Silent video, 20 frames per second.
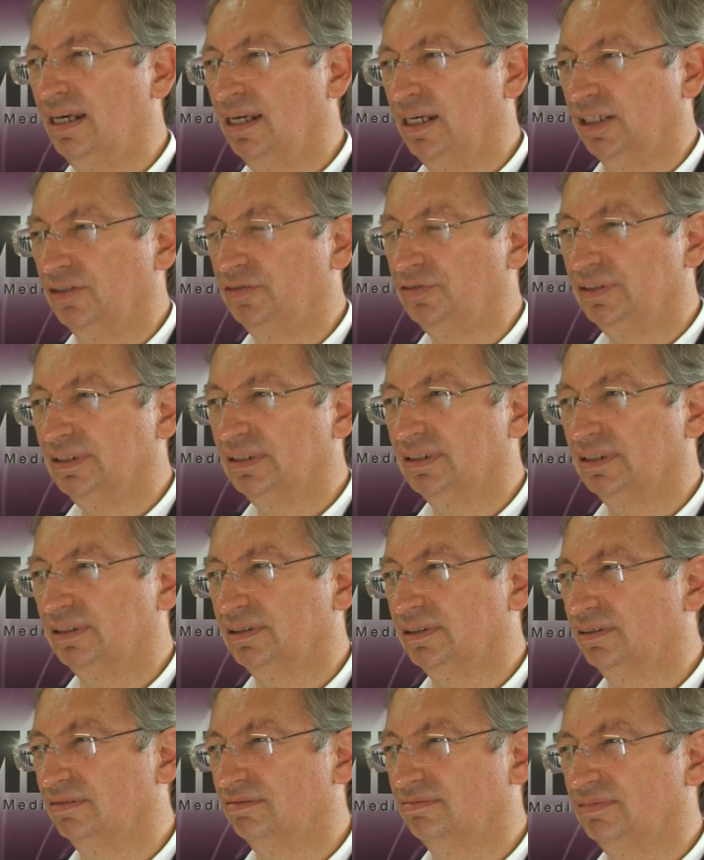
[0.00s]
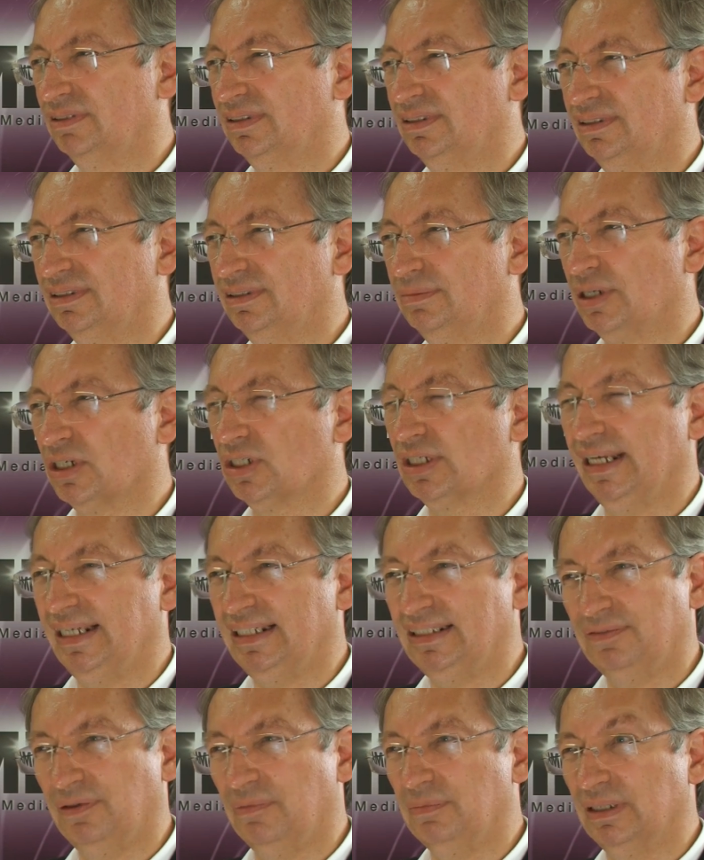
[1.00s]
Ich finde, es ist immer
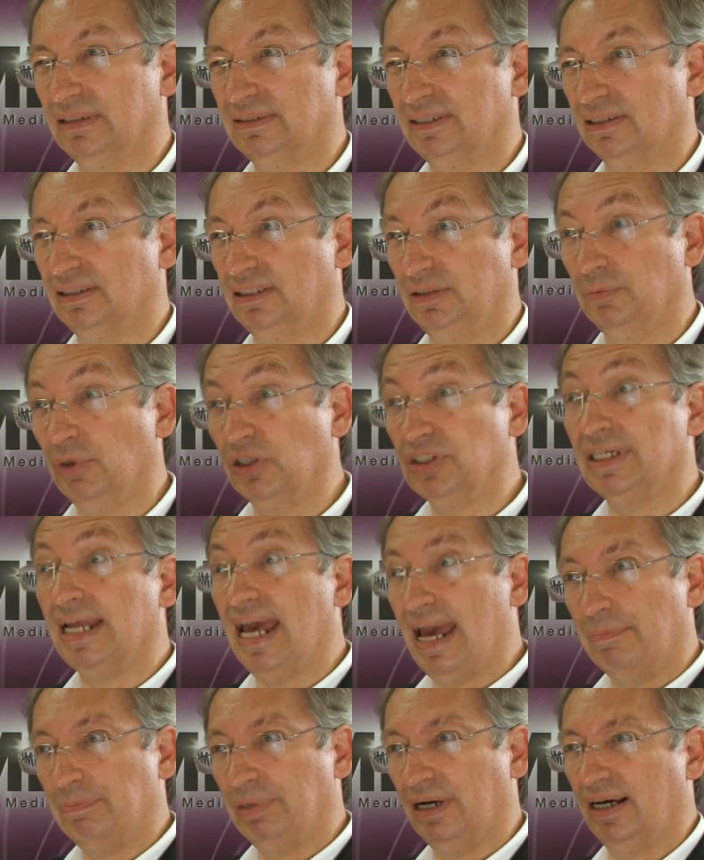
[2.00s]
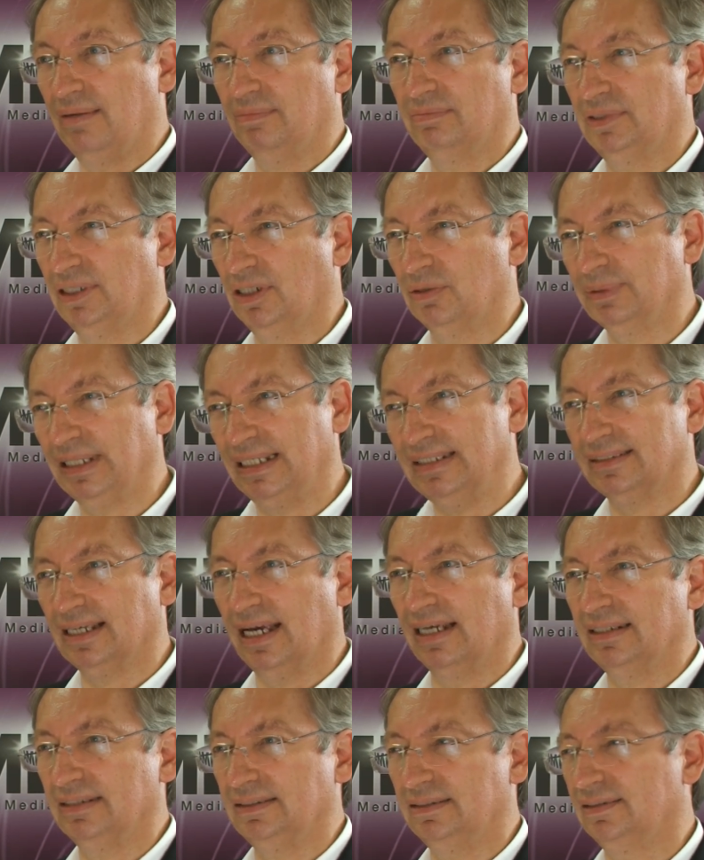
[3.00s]
schlecht, wenn man sagt, ich möchte eine App haben. Darum geht es
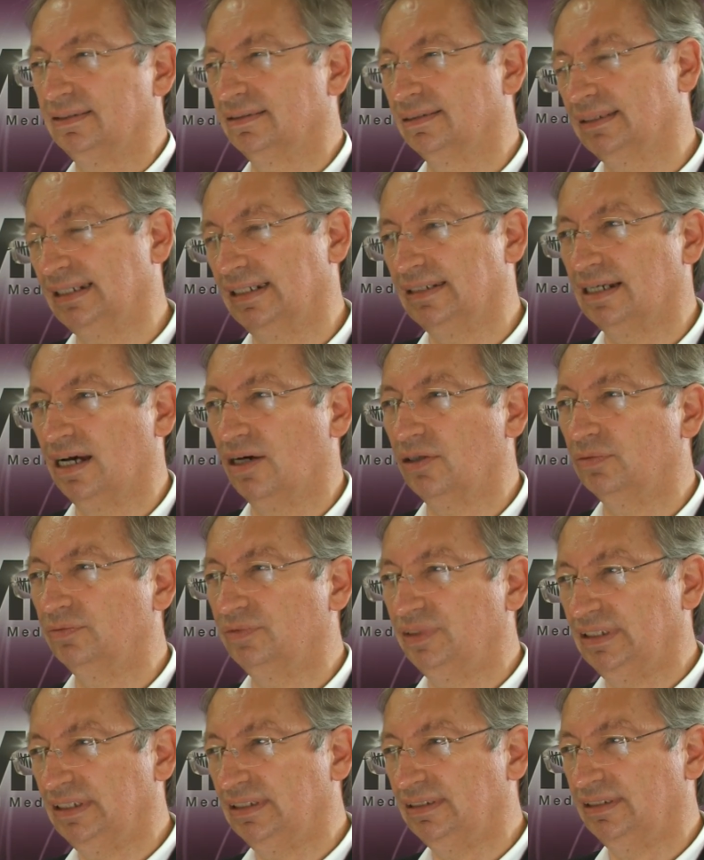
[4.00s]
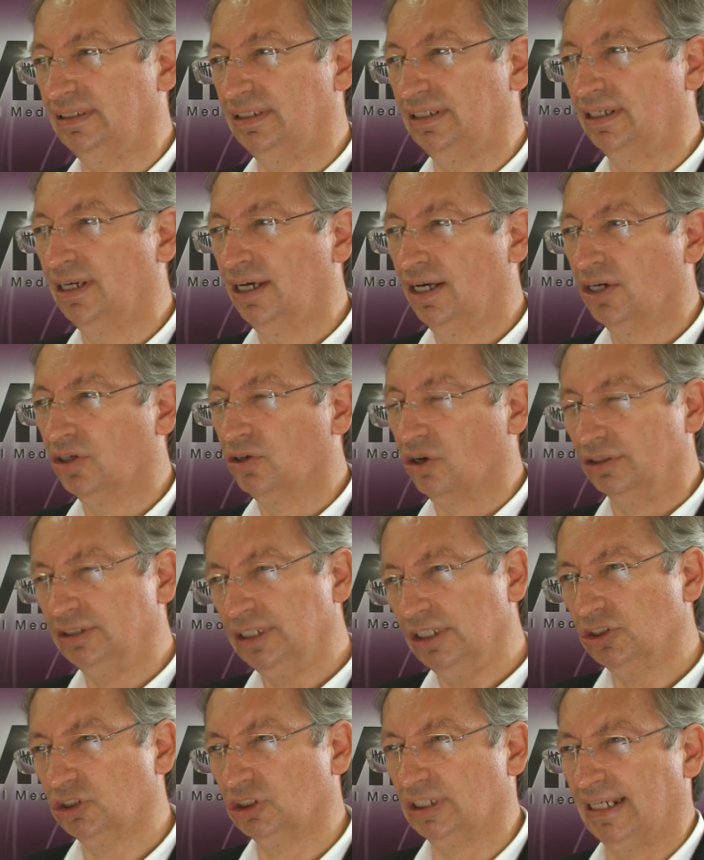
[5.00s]
eigentlich nicht. Sondern es geht darum, wie ist die
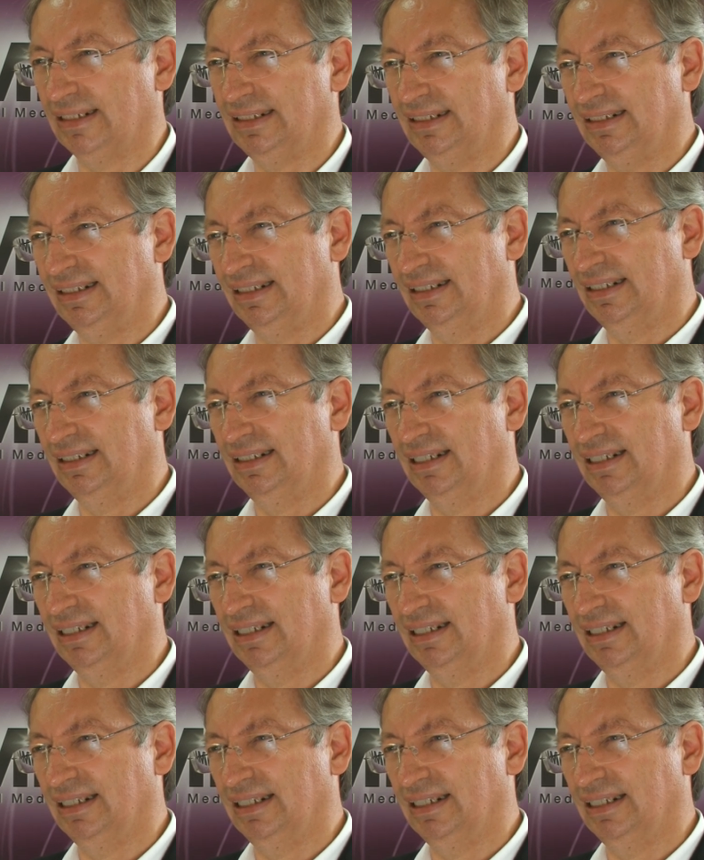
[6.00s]
Content-Strategie?